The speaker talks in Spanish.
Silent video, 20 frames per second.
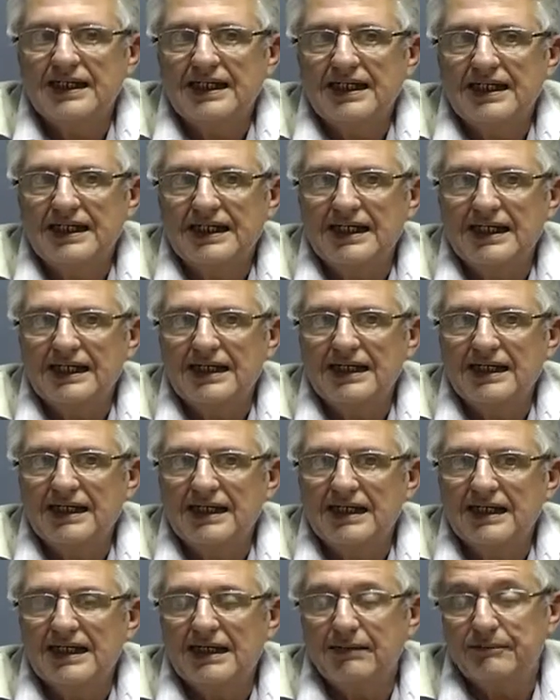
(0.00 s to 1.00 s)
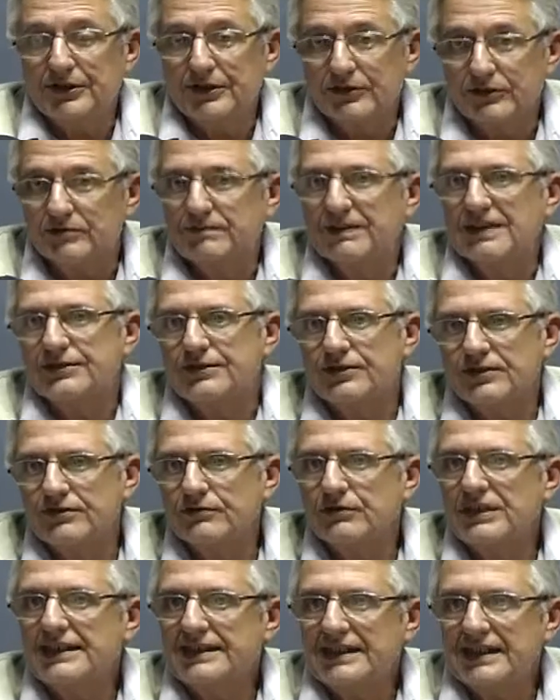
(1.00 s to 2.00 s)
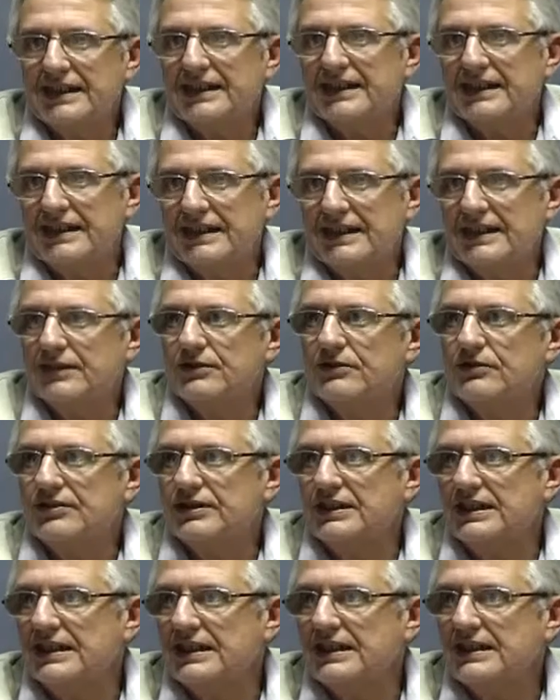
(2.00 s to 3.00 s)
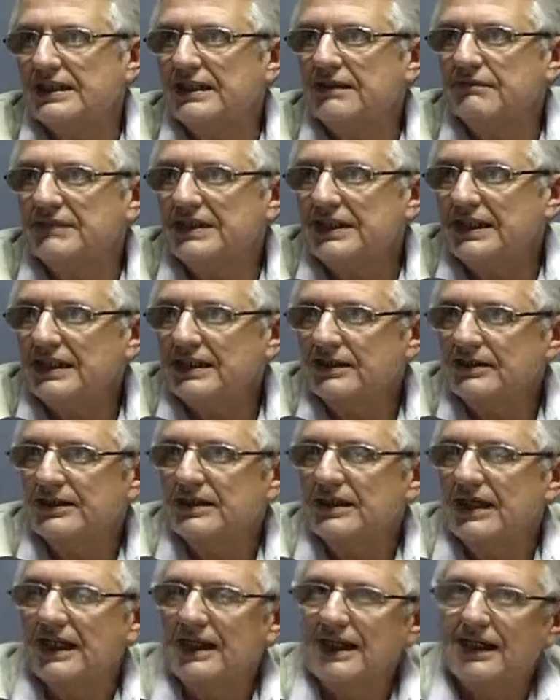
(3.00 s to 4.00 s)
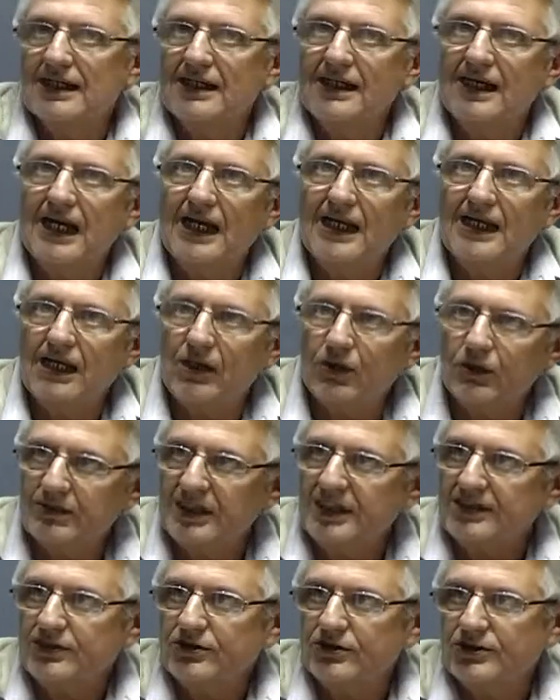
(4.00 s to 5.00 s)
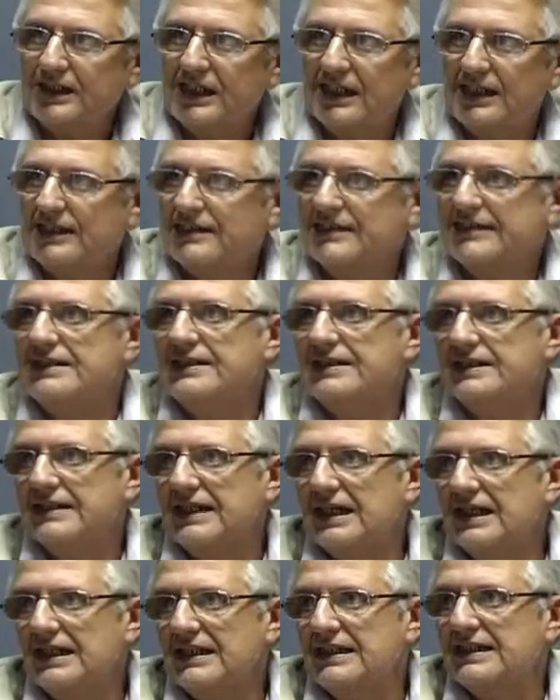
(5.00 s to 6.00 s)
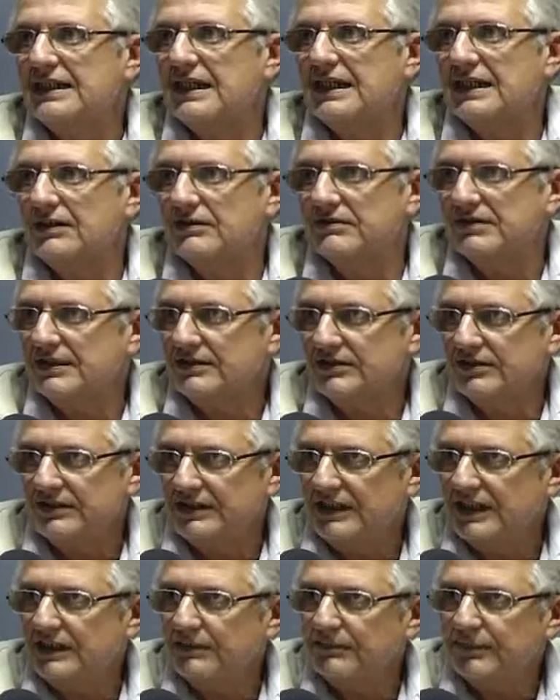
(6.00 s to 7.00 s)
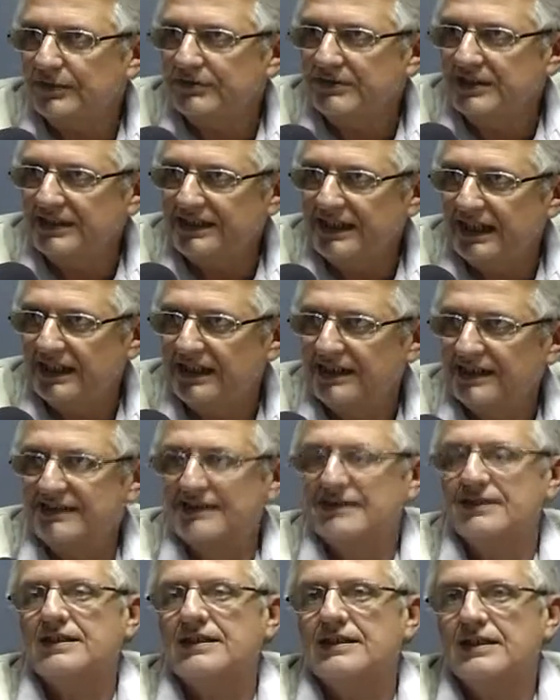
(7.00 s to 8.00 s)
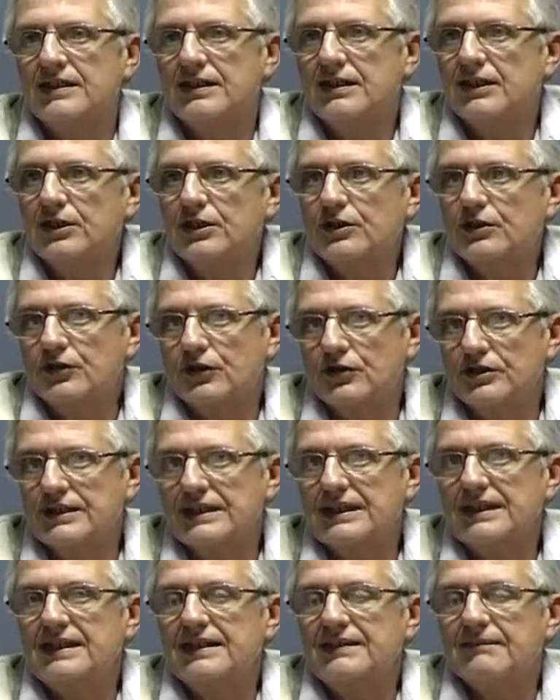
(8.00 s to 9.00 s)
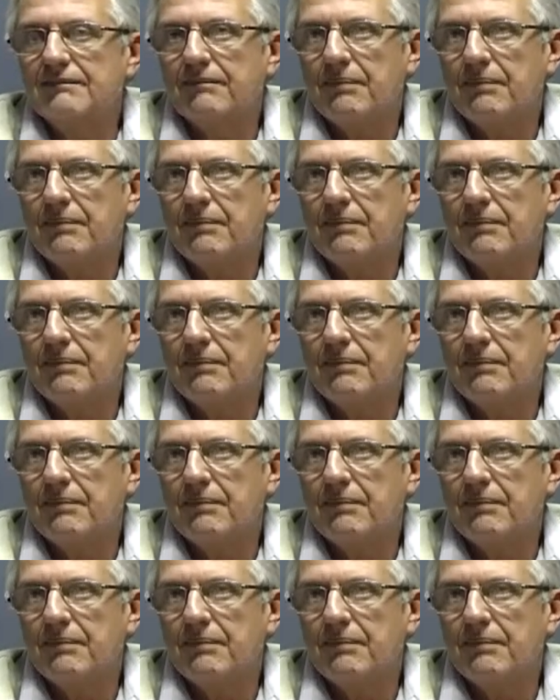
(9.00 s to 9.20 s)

Eh, la preocupación nuestra es que esto llegue también a las obras sociales sindicales y a las obras sociales provinciales donde